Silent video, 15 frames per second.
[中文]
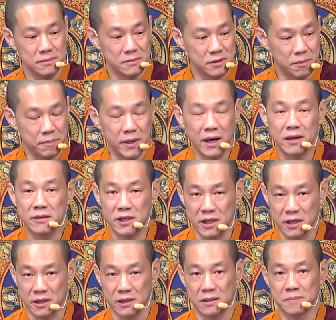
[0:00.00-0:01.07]
都不要
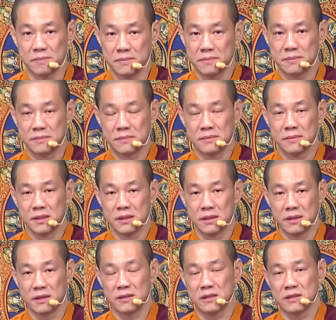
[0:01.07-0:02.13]
停。
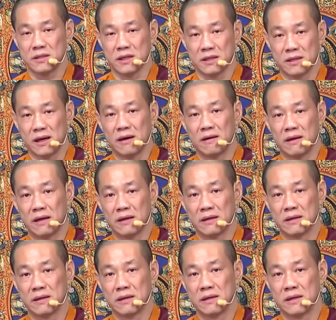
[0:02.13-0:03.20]
一直写到
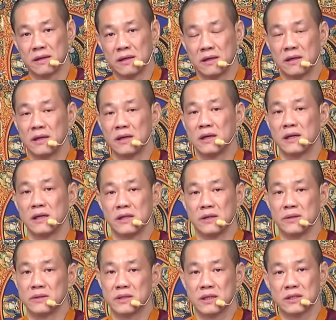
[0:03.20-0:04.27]
了
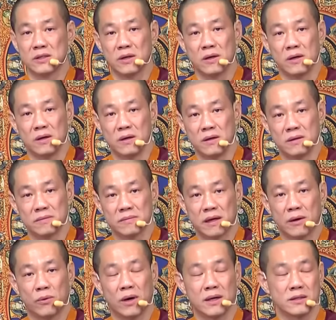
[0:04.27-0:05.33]
有这种
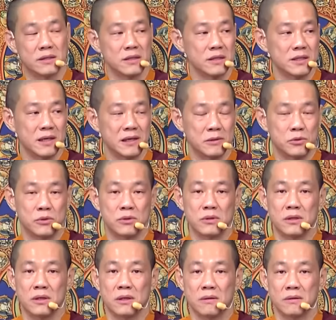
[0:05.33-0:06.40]
他往生善趣
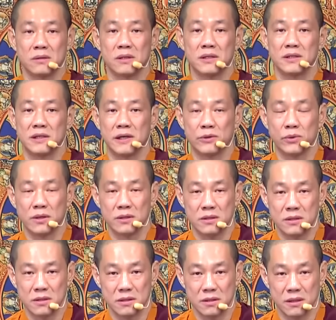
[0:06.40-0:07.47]
的或者解冤
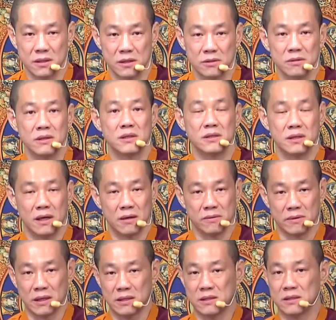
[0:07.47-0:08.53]
释结的瑞相
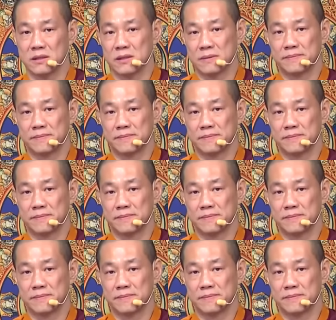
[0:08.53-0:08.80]
为止。